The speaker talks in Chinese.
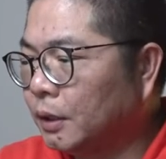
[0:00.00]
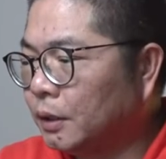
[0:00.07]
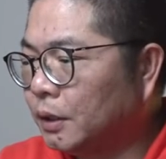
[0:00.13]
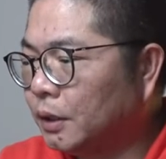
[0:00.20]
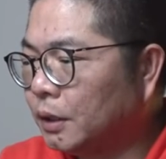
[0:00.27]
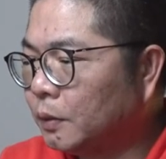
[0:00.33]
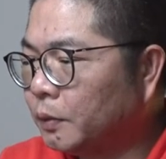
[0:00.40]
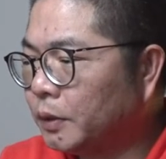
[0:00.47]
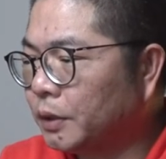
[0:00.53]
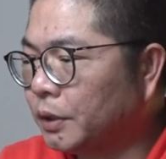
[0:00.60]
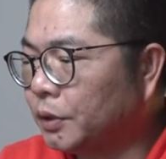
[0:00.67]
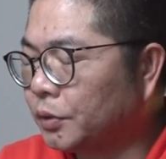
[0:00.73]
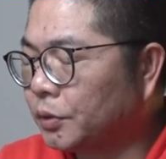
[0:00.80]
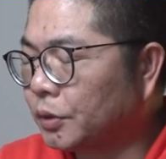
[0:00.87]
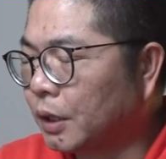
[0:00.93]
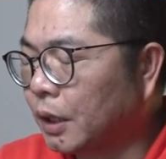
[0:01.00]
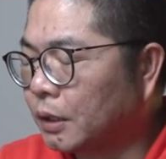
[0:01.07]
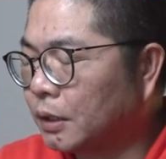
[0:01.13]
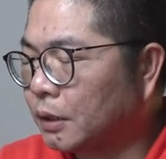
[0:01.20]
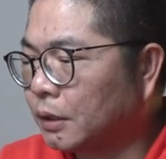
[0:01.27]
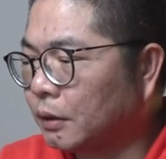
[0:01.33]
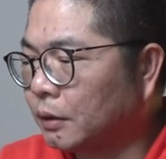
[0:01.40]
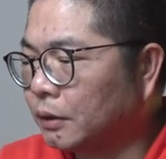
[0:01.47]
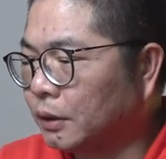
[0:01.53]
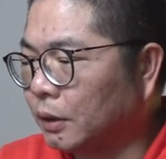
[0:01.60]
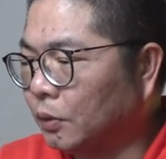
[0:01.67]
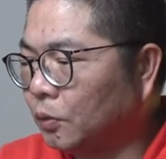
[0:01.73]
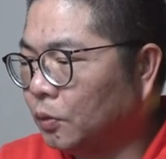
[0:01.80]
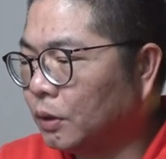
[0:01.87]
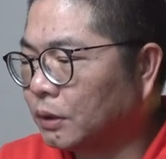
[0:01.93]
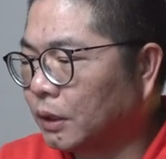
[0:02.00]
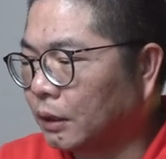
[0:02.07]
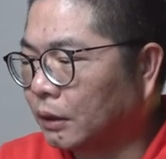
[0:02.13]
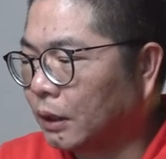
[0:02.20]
第一个问题就是他提到的人货场，